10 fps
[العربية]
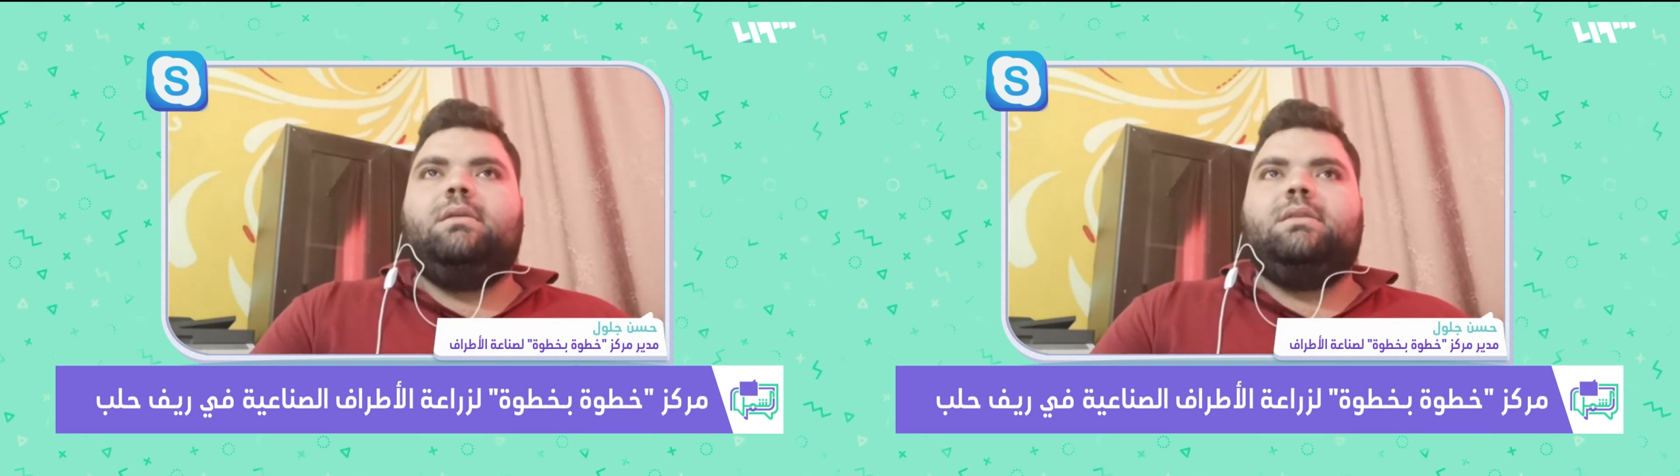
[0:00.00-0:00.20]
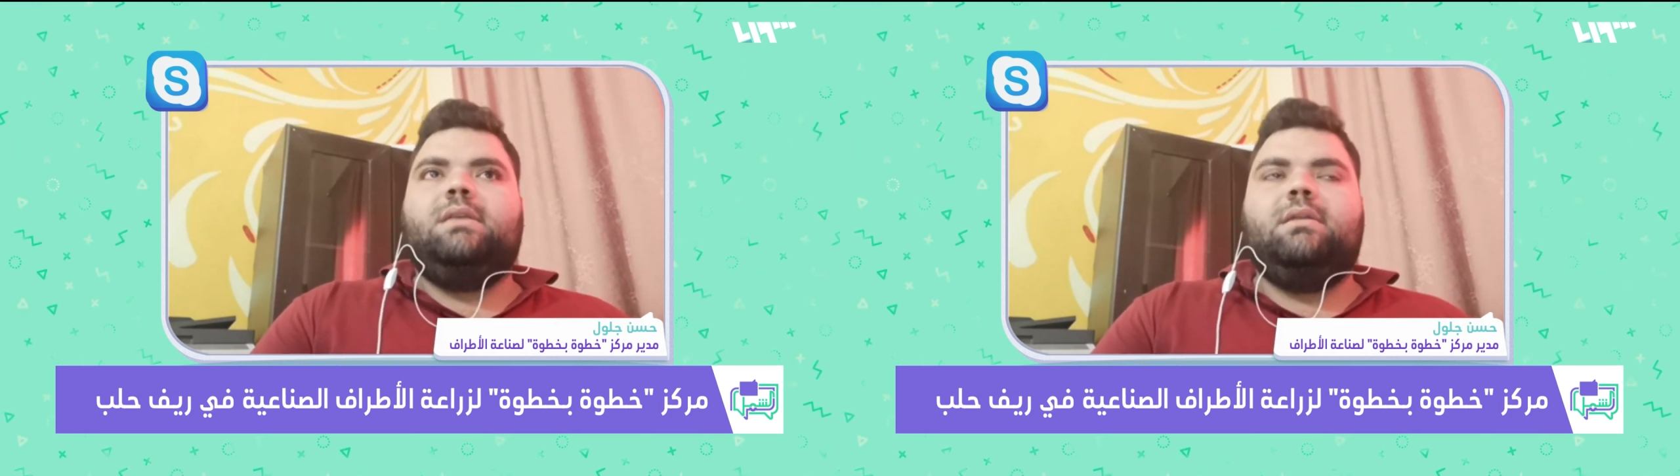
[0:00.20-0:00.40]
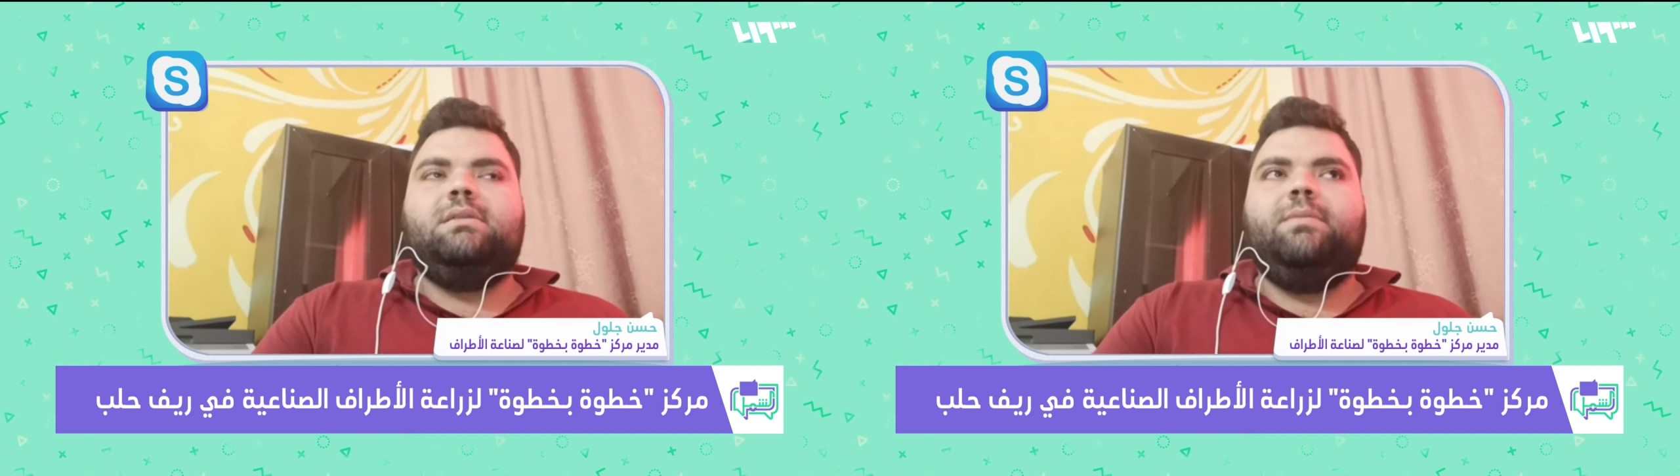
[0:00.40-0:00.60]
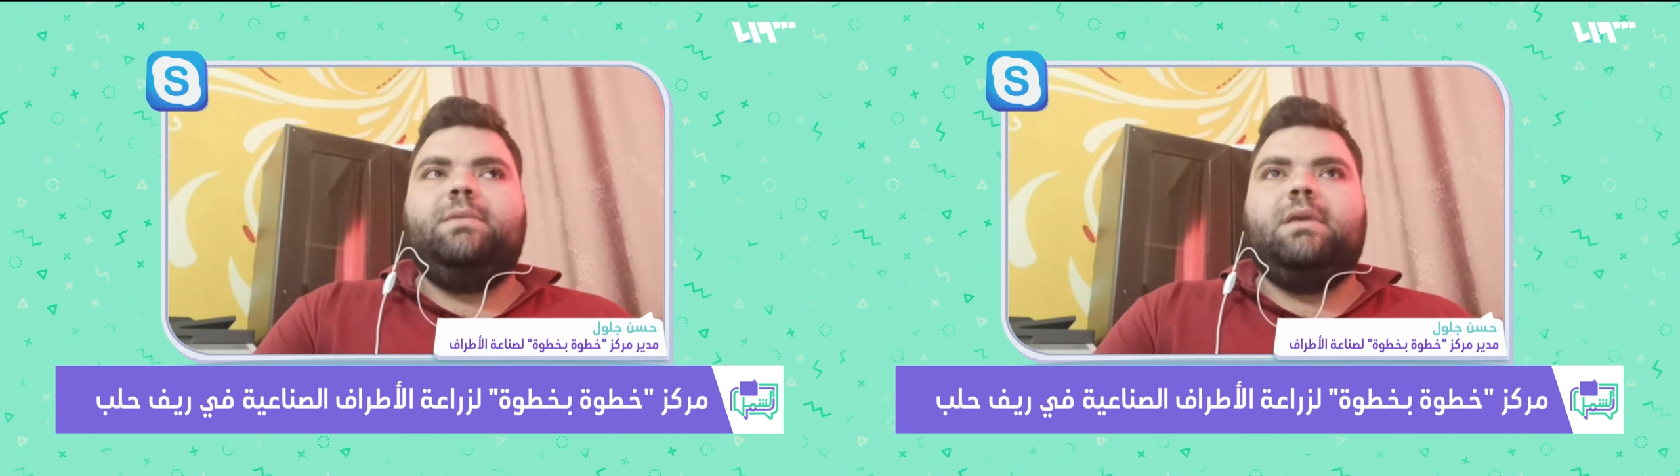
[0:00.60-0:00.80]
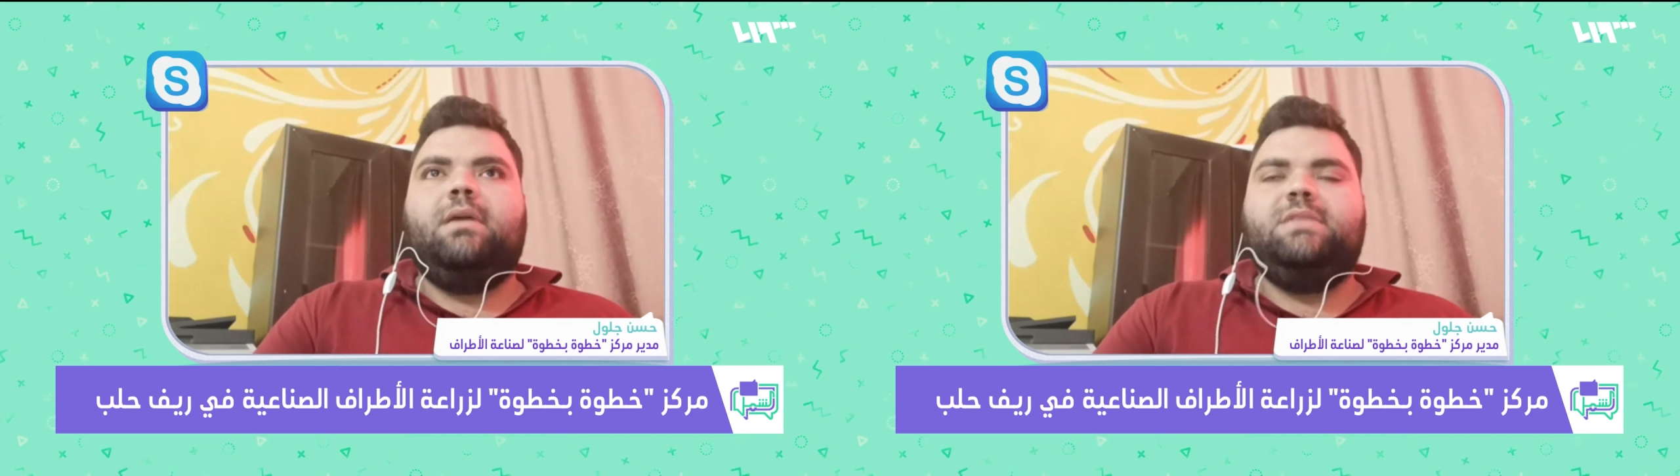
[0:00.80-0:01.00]
صار اصابتي
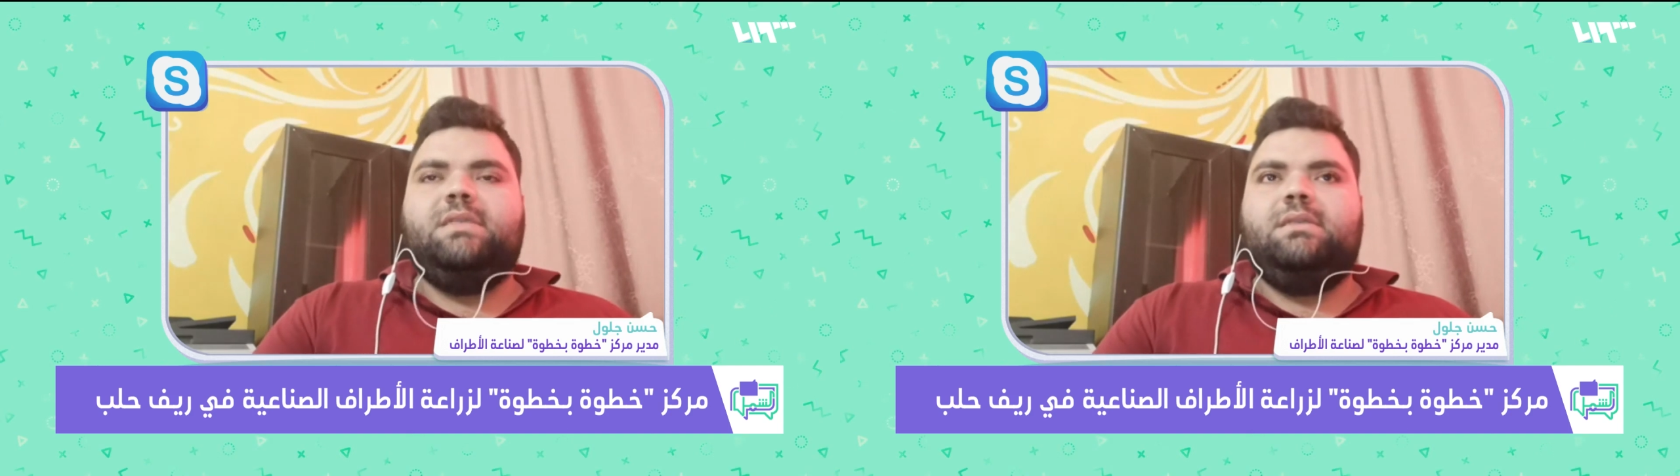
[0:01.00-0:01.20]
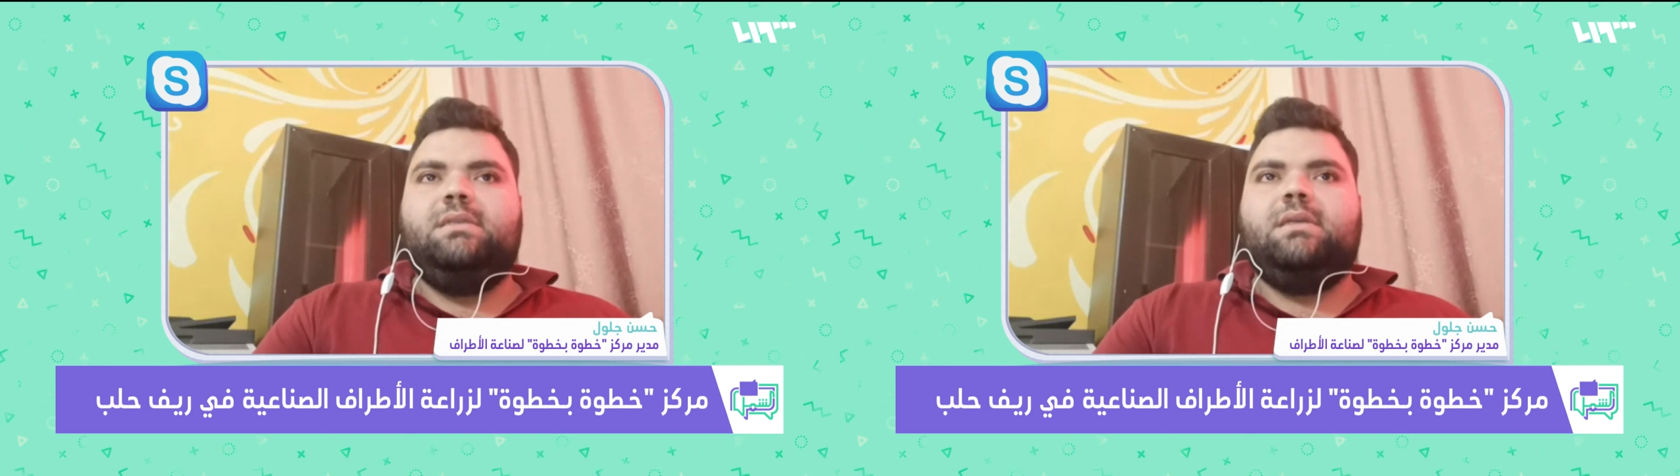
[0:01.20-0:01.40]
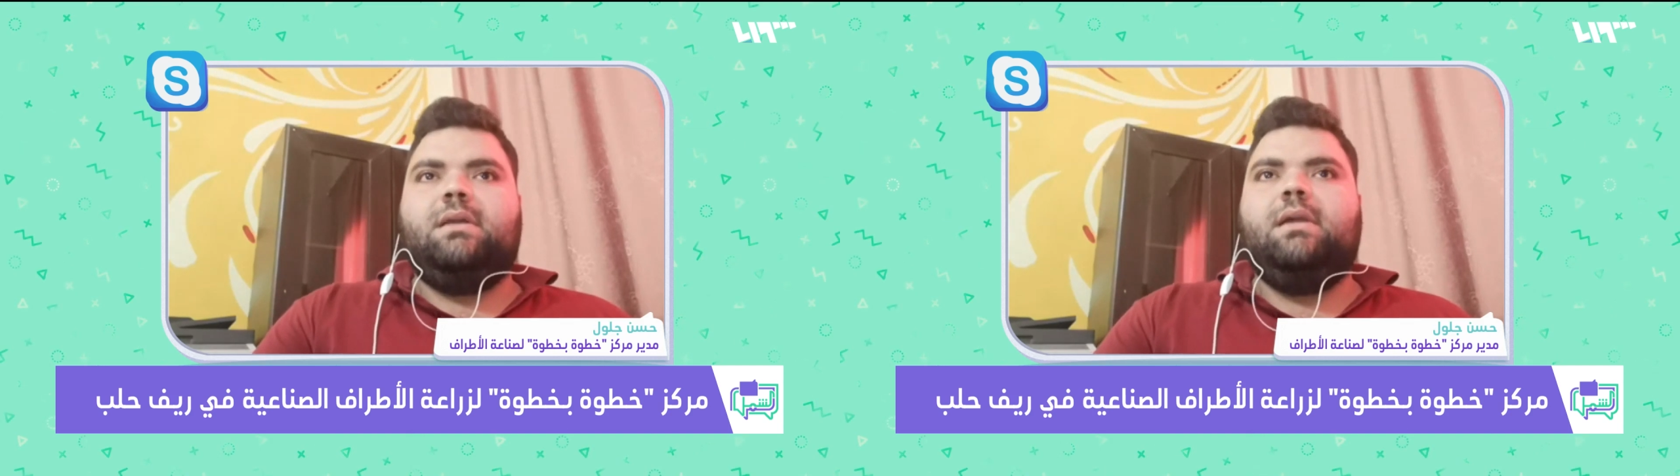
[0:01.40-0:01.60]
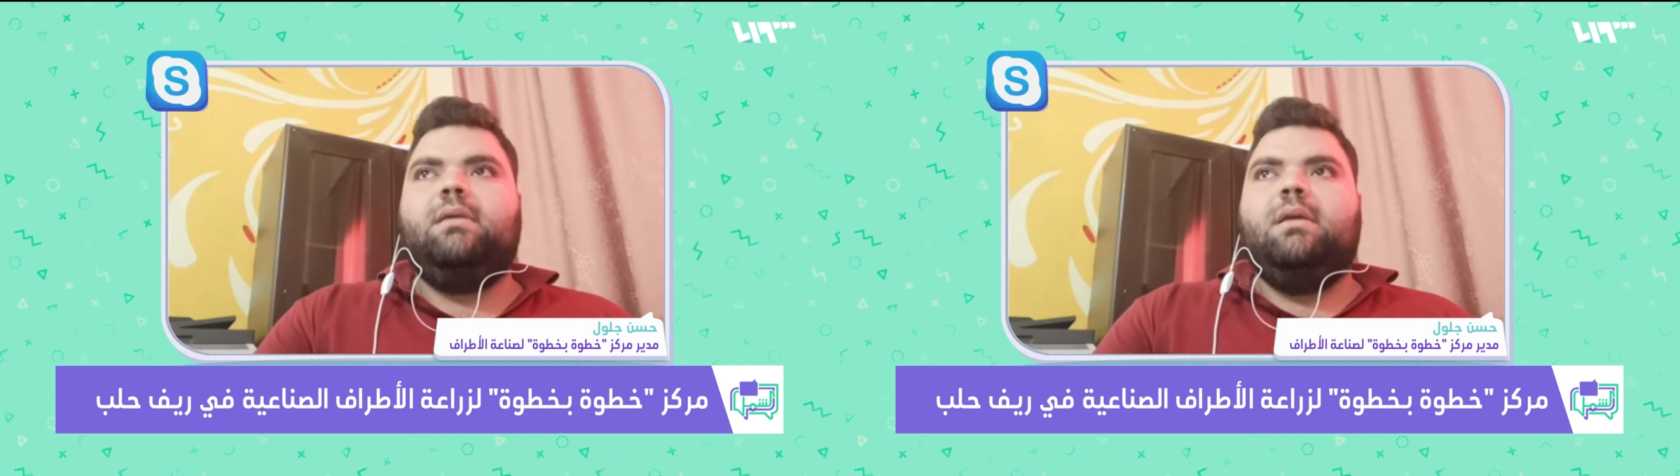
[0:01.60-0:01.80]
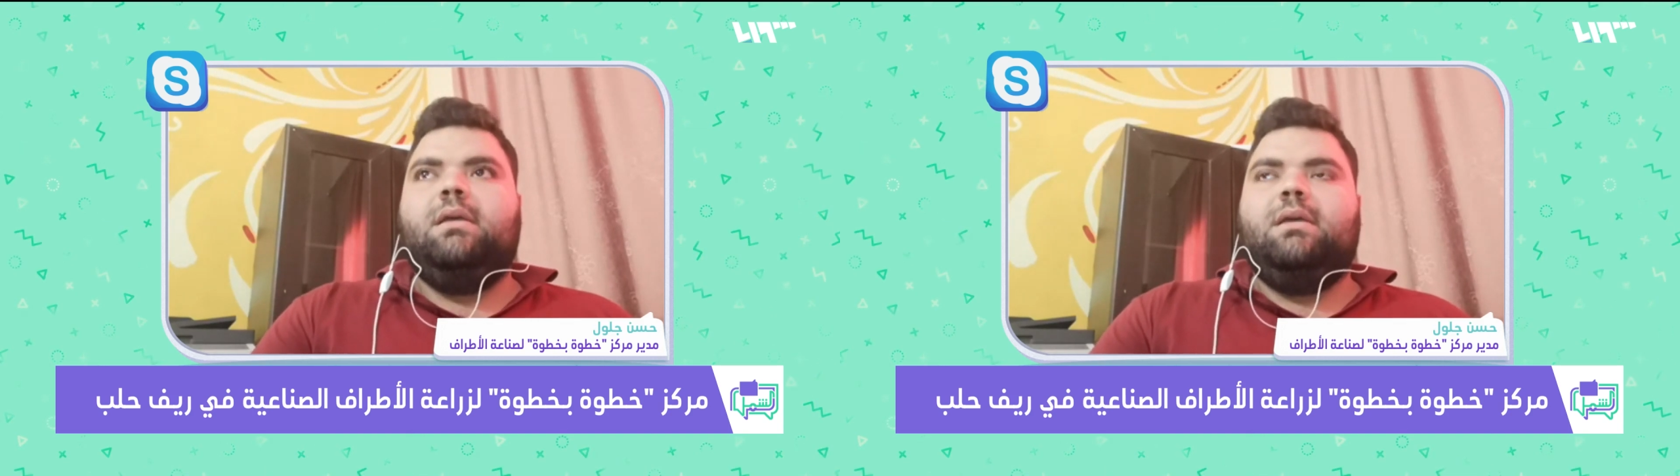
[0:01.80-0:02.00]
خمس سنين صار
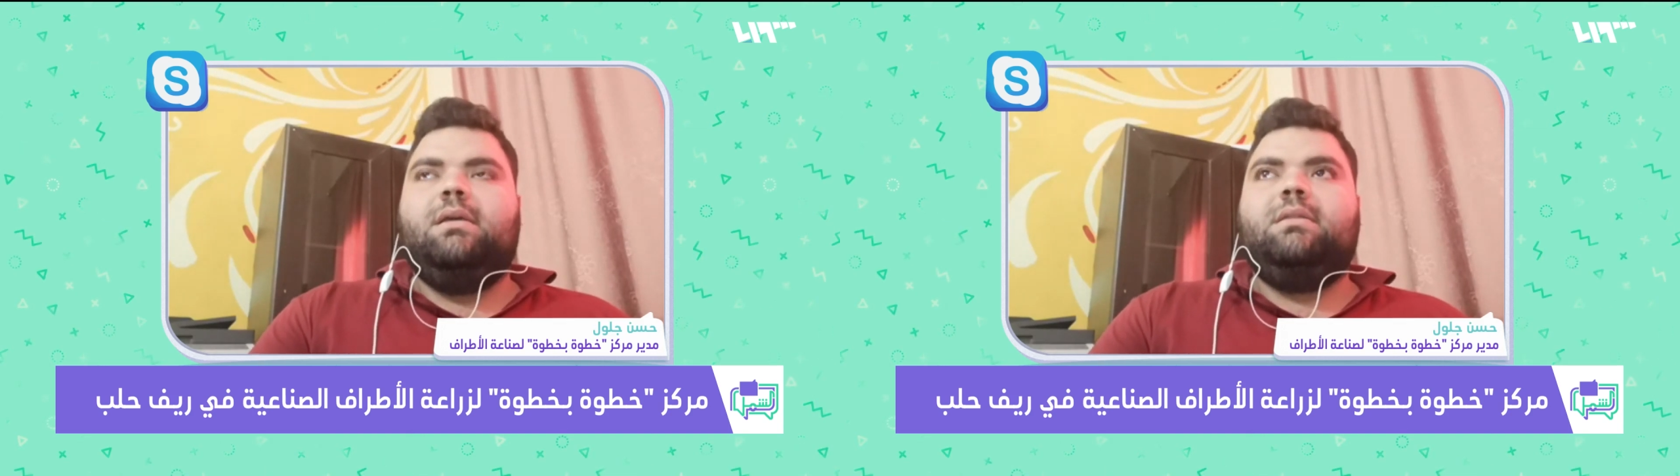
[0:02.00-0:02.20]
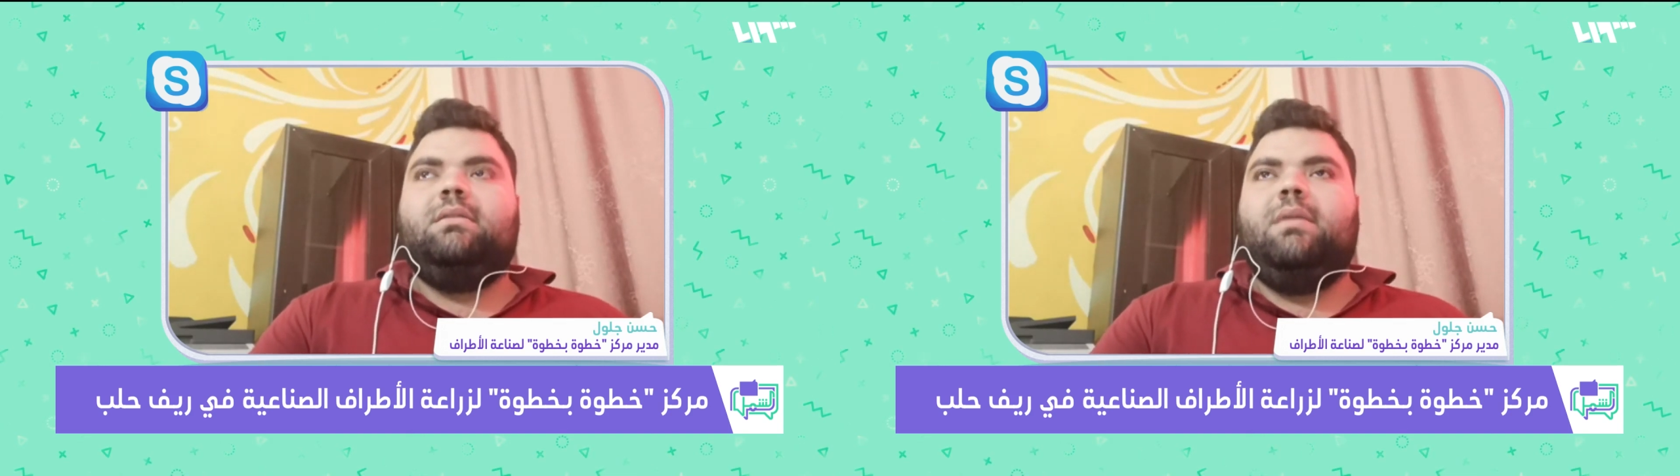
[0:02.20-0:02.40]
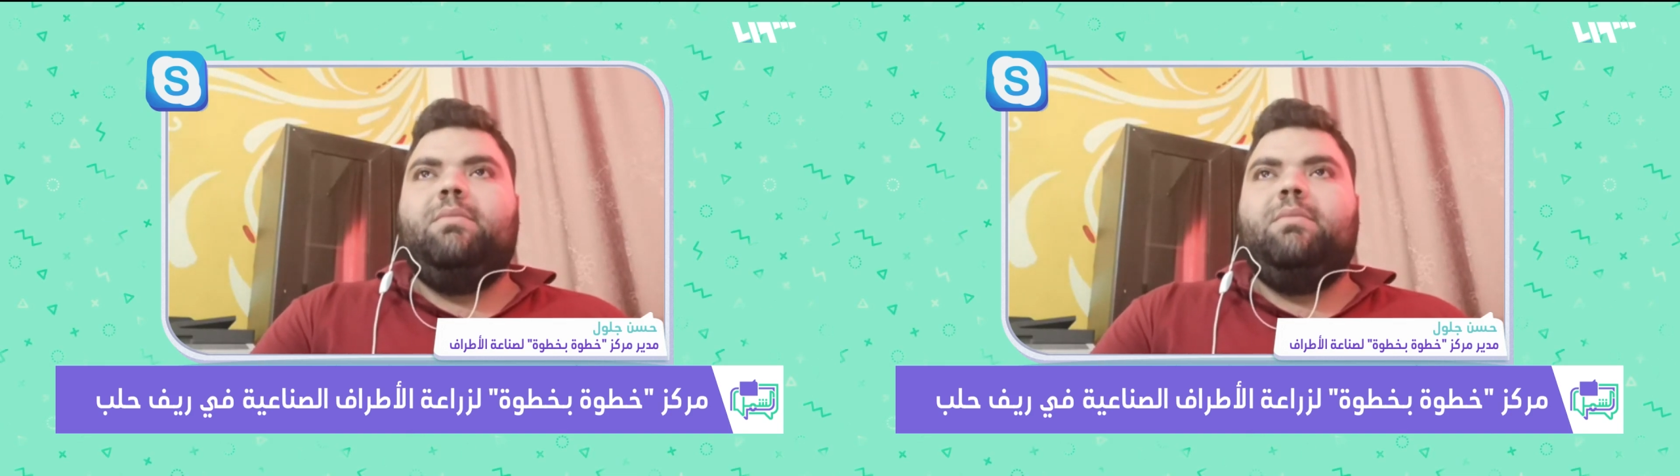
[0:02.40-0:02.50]
لها آه،